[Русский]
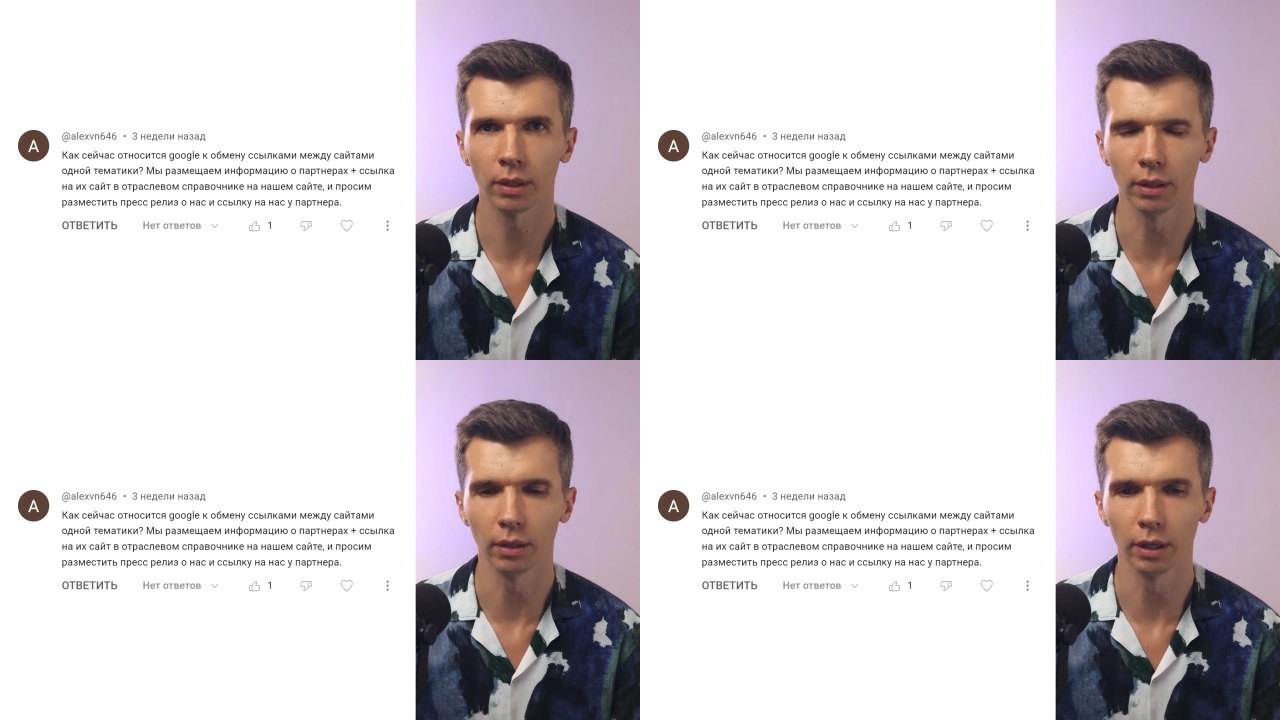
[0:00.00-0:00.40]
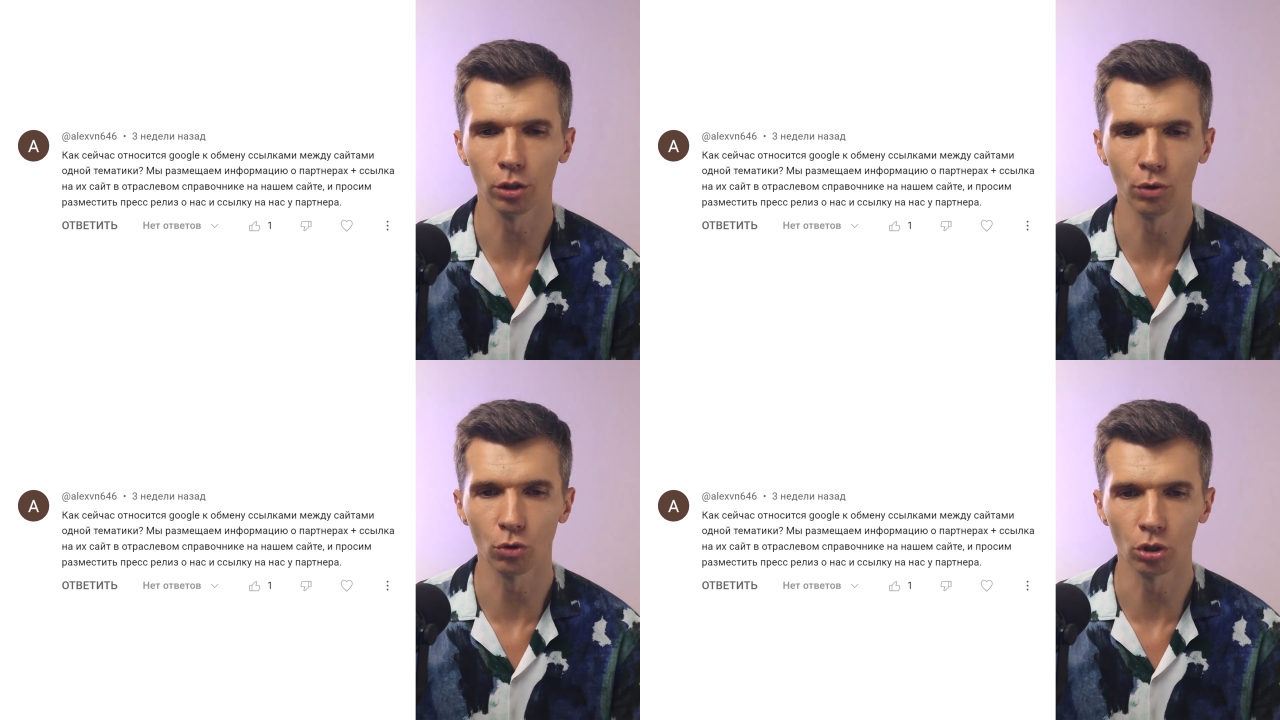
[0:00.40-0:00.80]
а, от
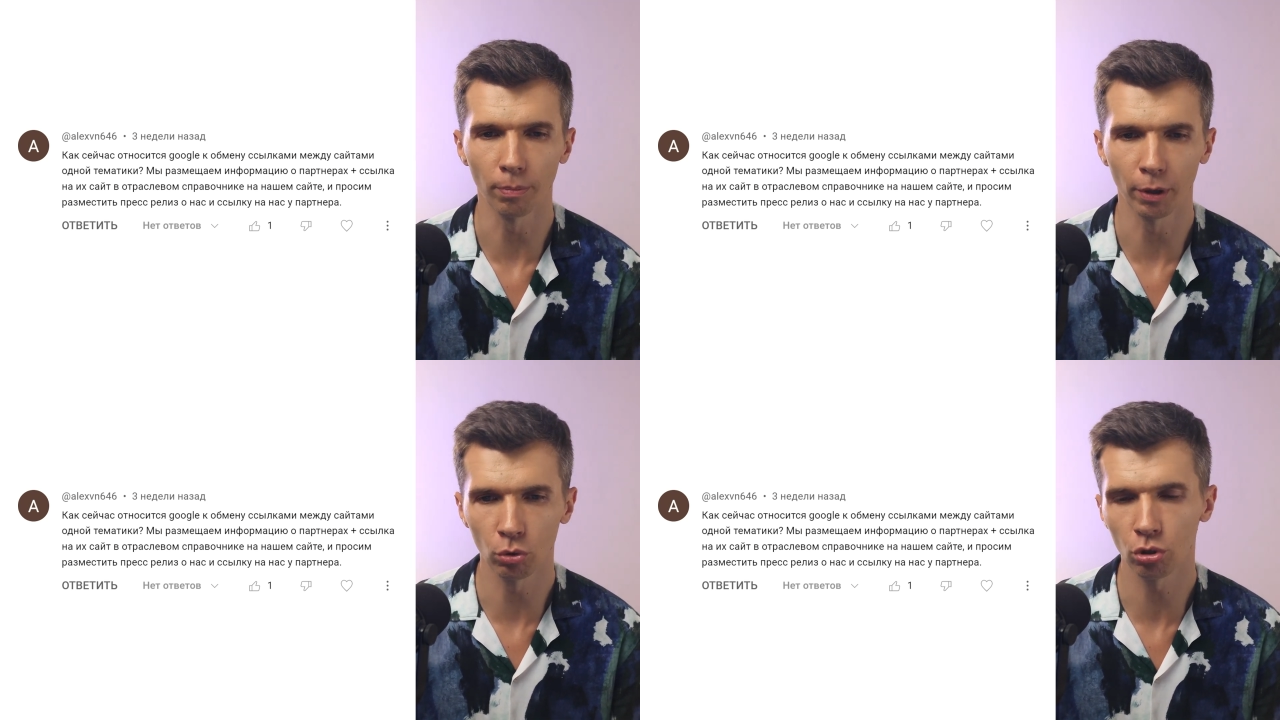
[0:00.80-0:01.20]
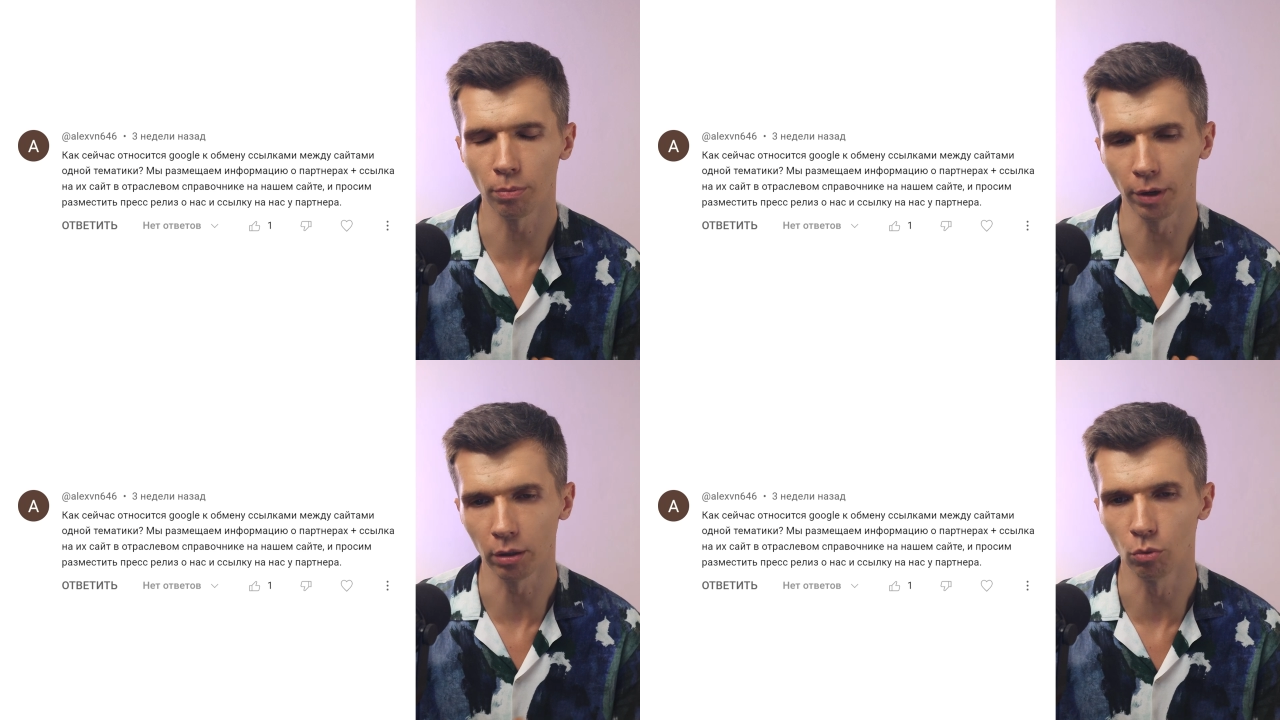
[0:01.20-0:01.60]
нее все-таки получите,
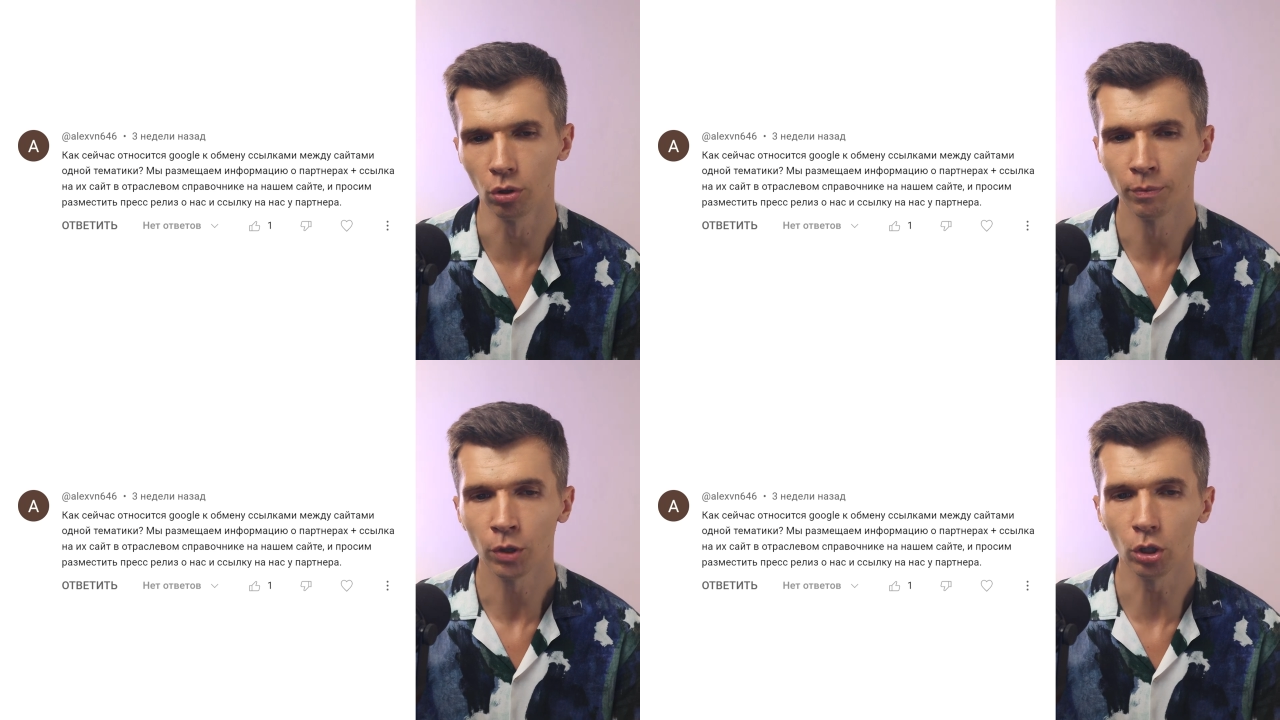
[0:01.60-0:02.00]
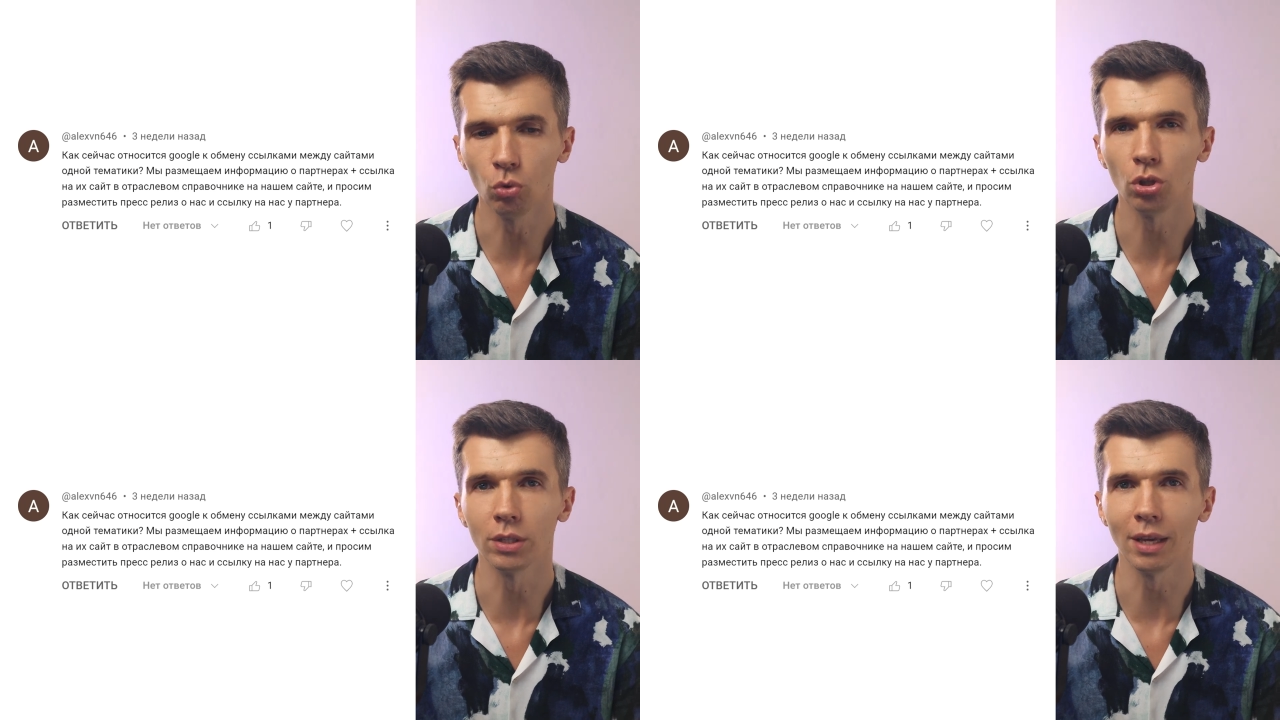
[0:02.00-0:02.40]
поэтому
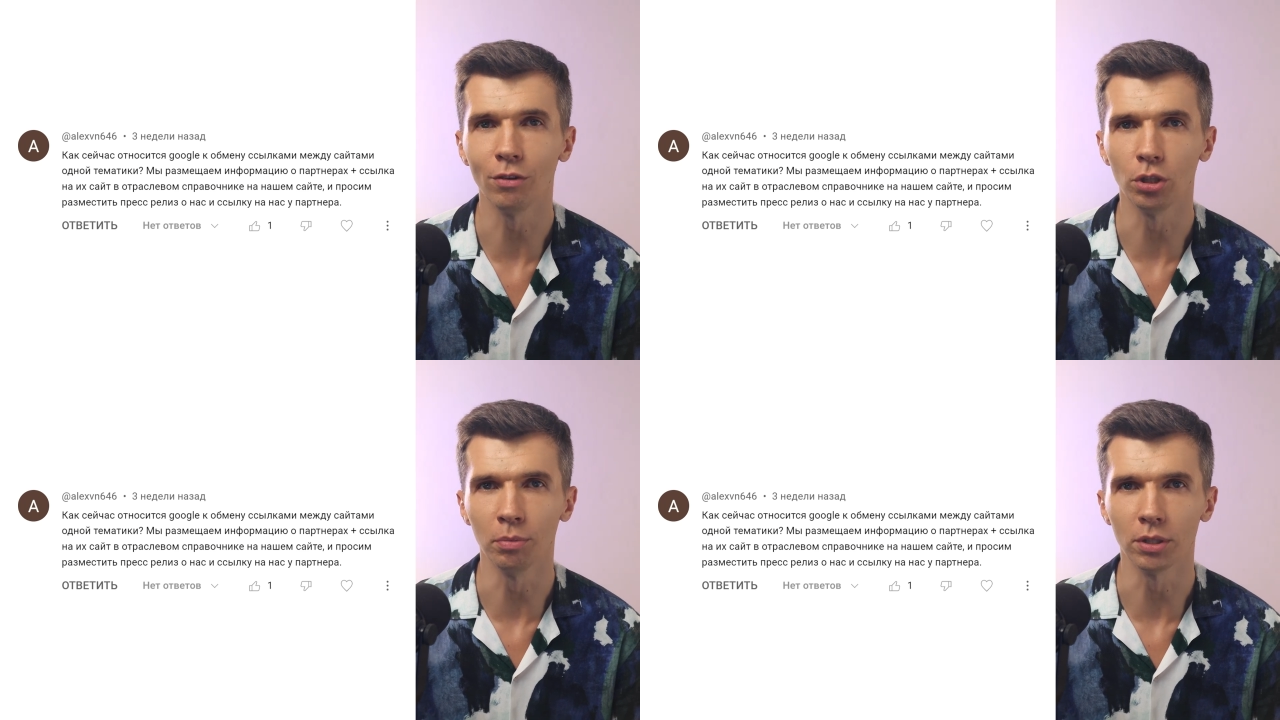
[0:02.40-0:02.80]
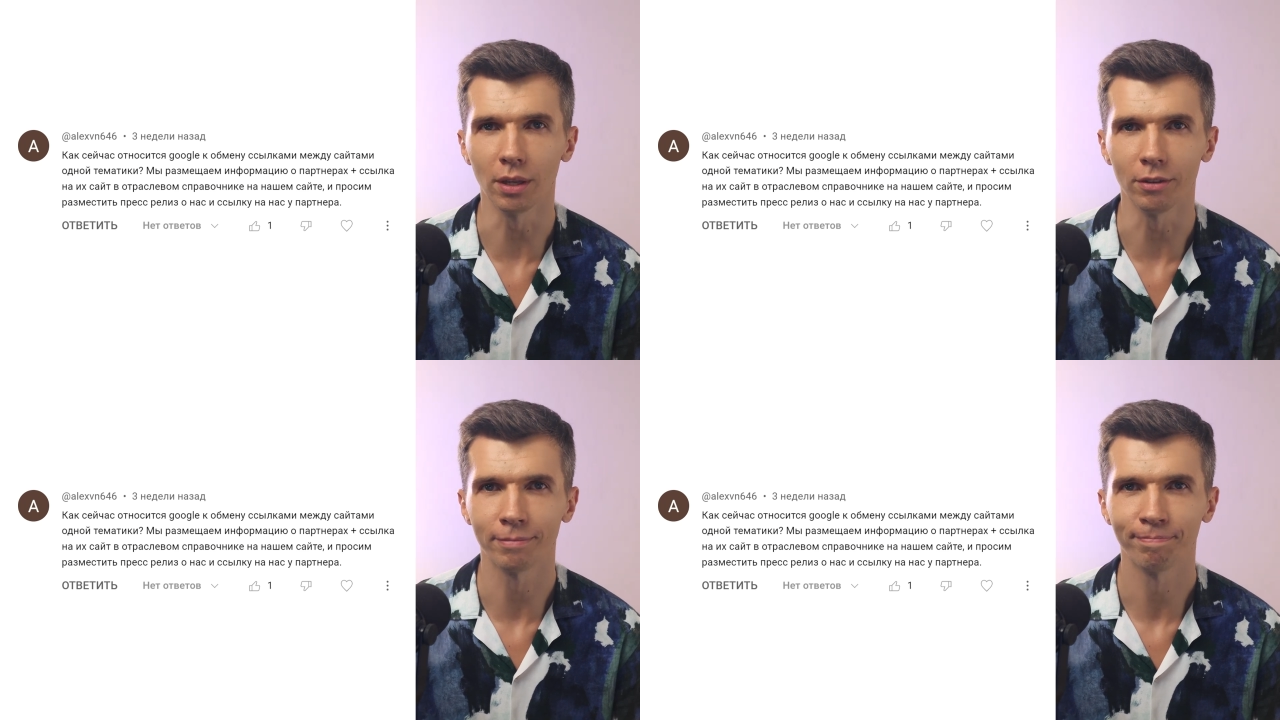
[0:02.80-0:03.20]
лучше ставить, чем не
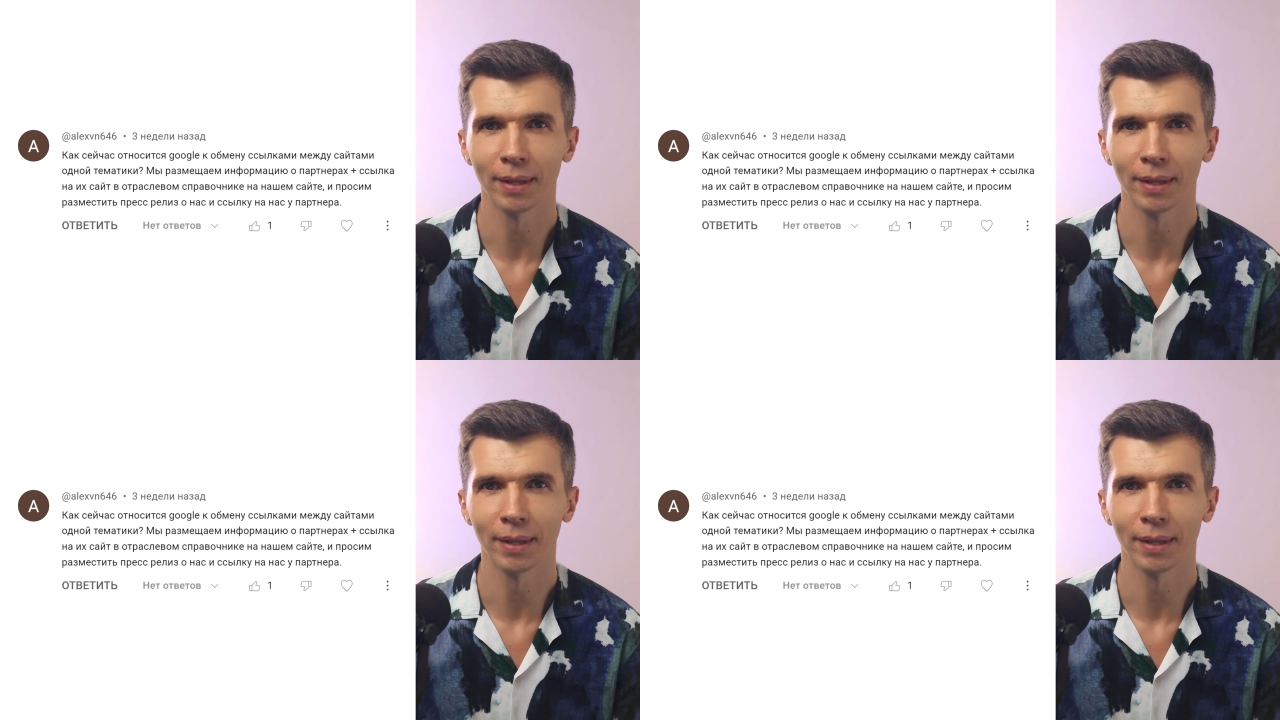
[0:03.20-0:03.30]
ставить.